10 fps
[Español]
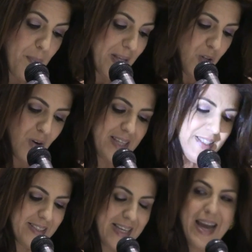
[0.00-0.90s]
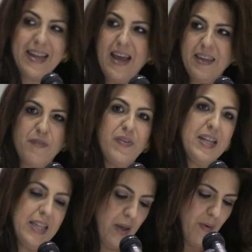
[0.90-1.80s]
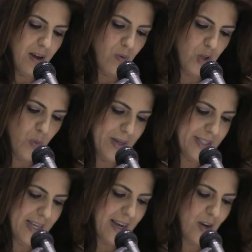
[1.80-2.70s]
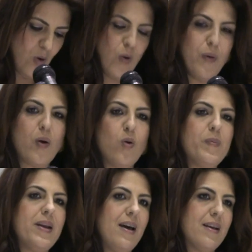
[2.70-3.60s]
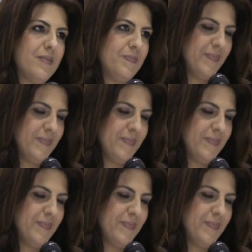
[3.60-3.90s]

la presión necesaria y definitiva cuando pensé que no lo iba a culminar.